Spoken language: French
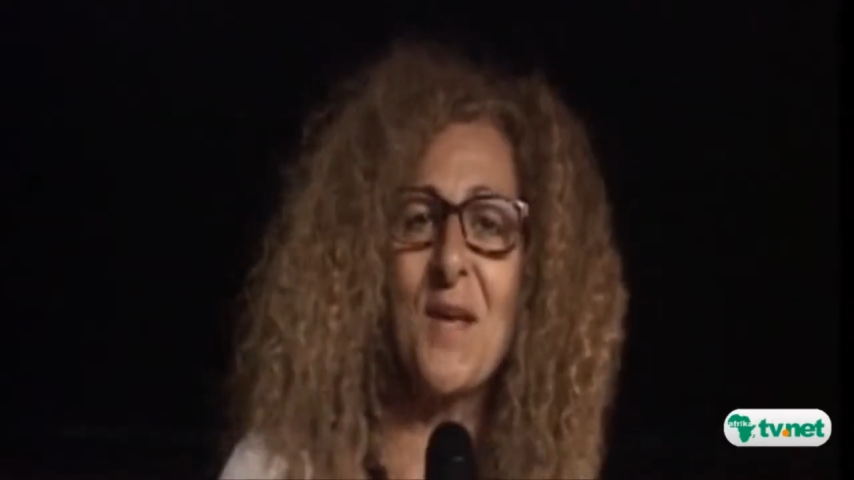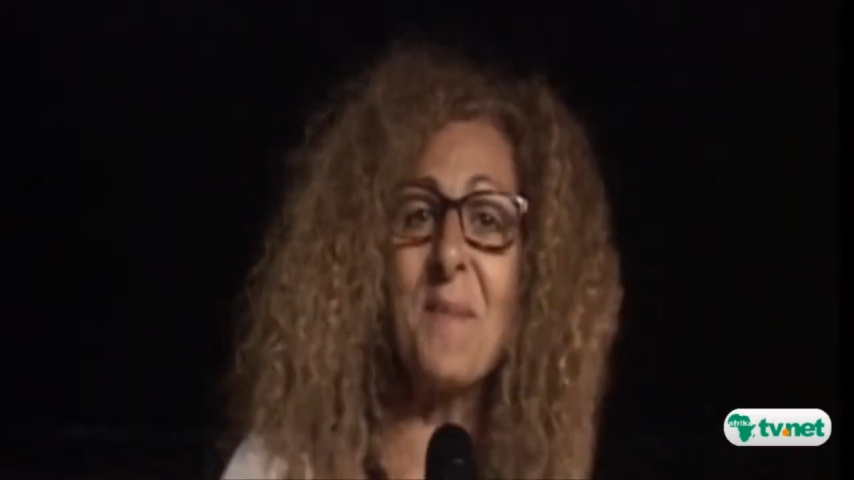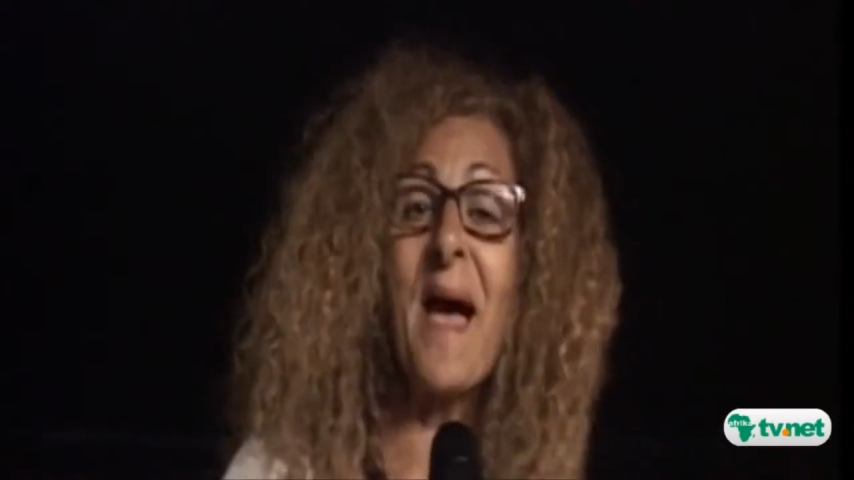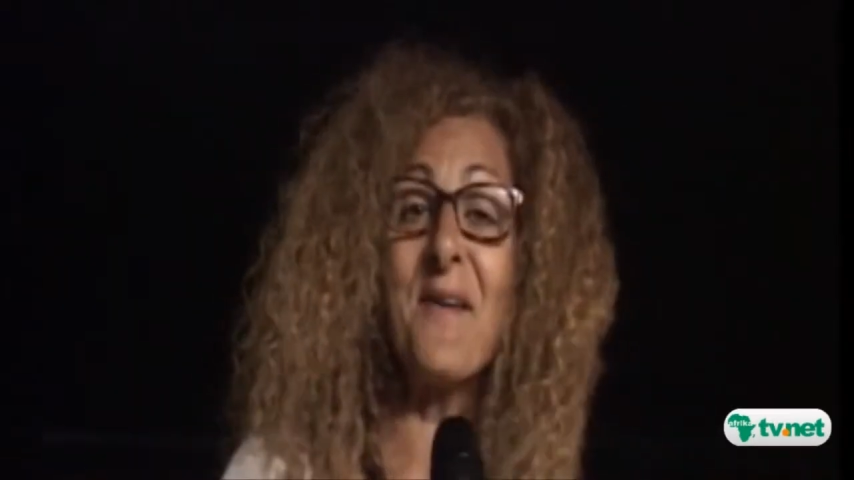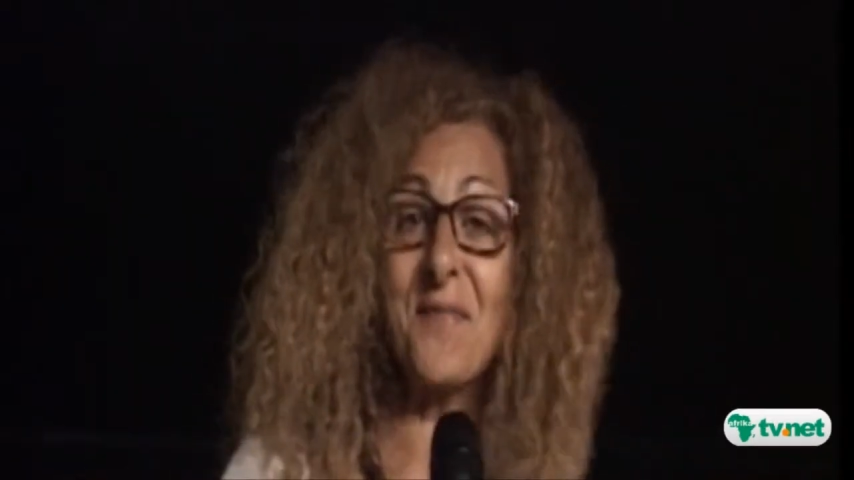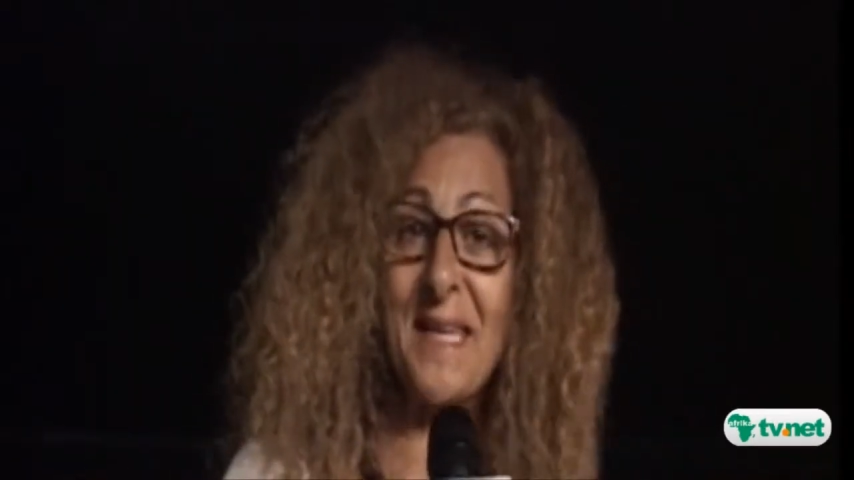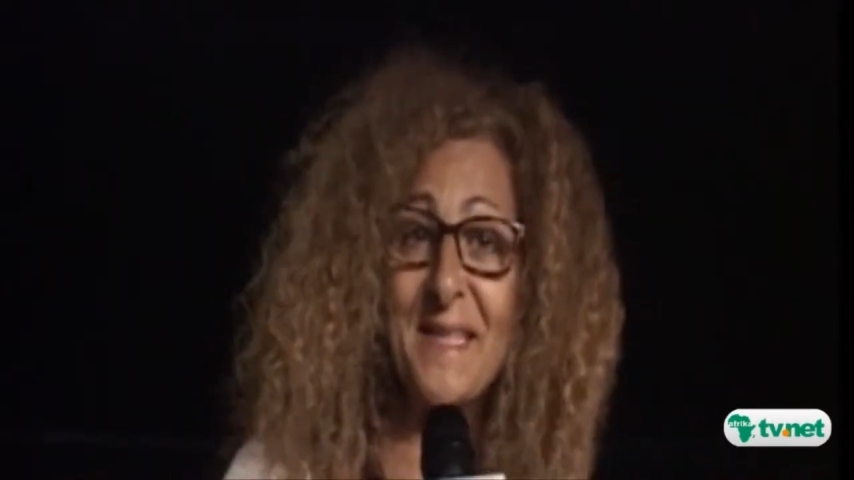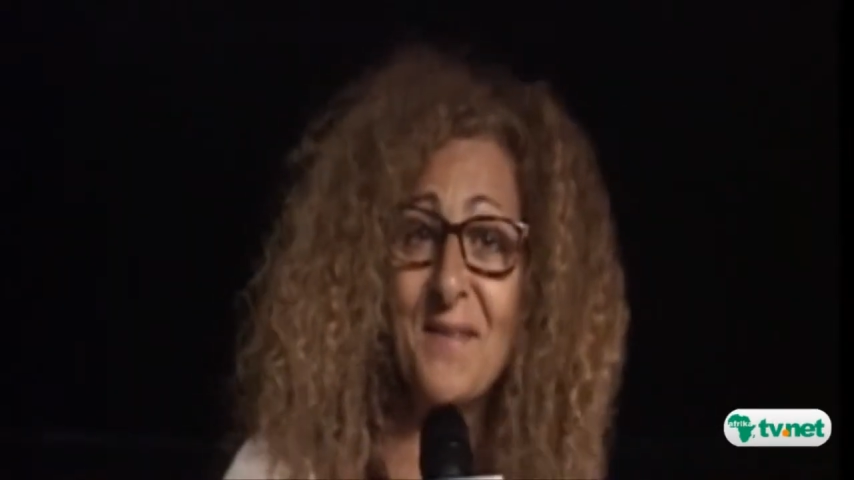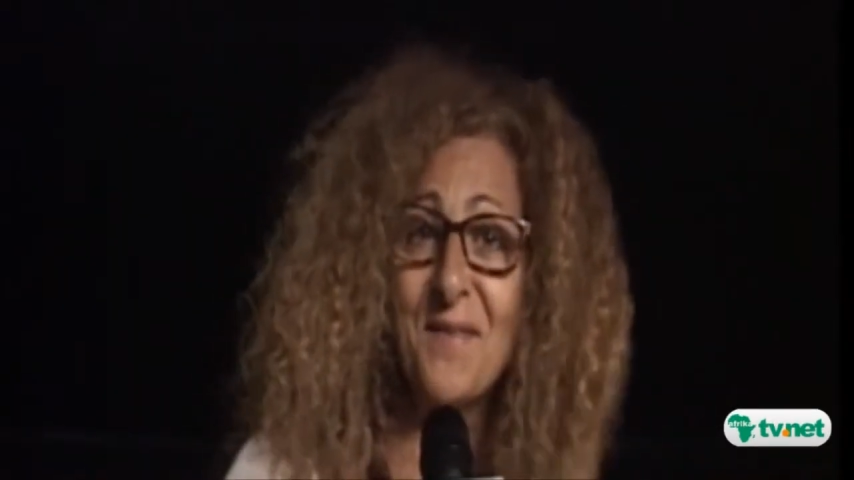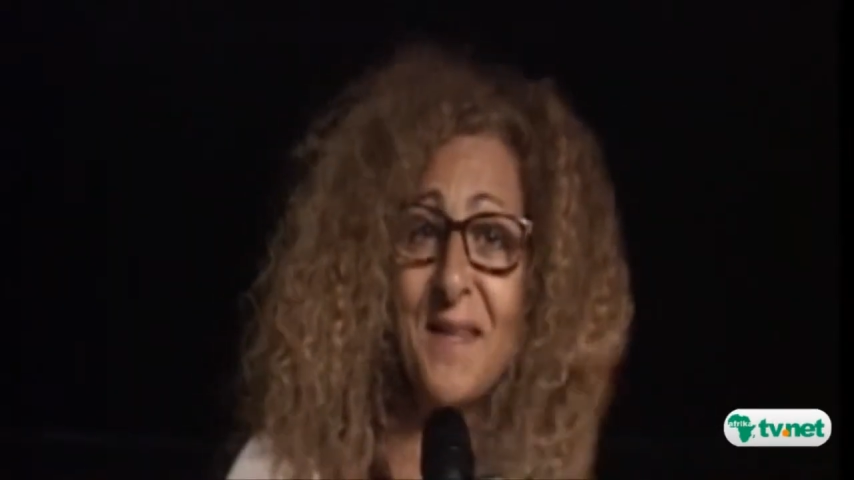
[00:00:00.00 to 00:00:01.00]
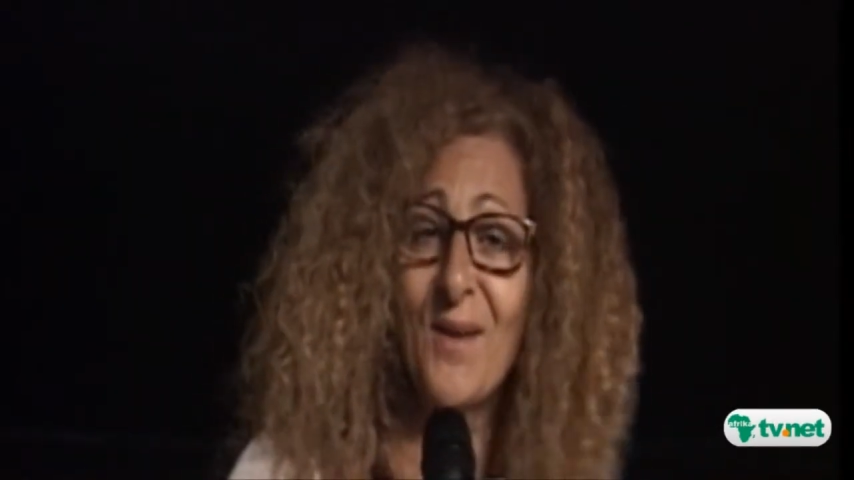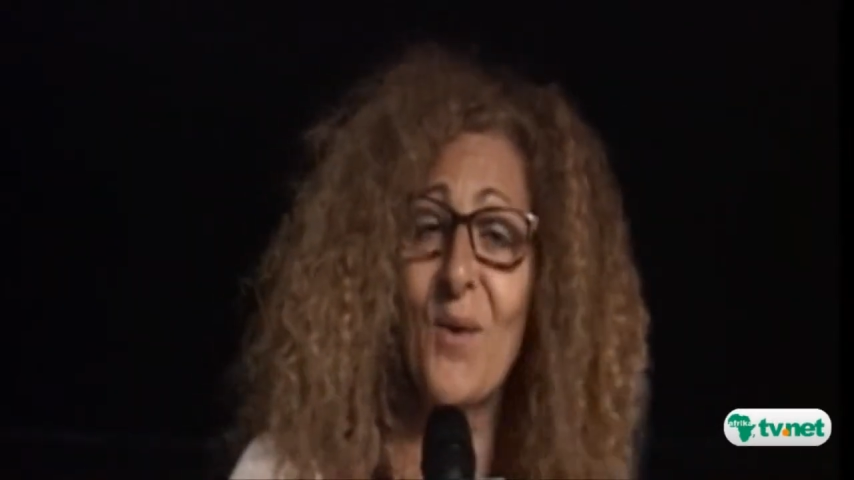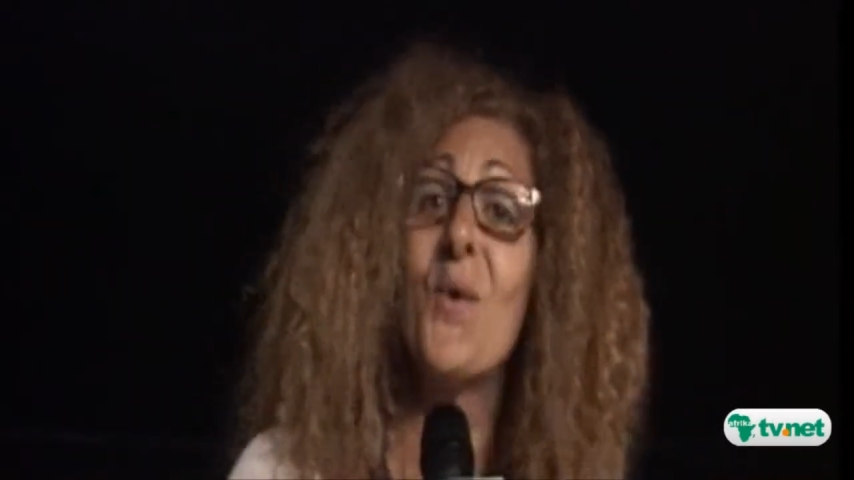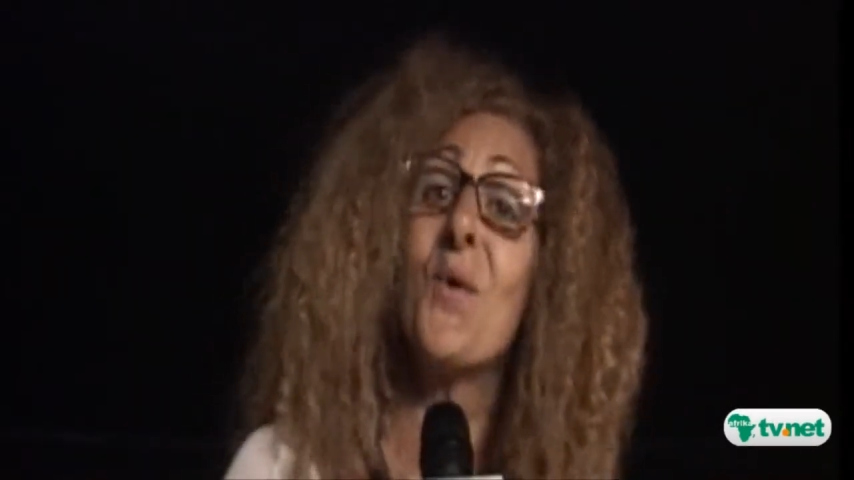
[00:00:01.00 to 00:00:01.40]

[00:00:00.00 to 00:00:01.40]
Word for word: J'aime Africa TV,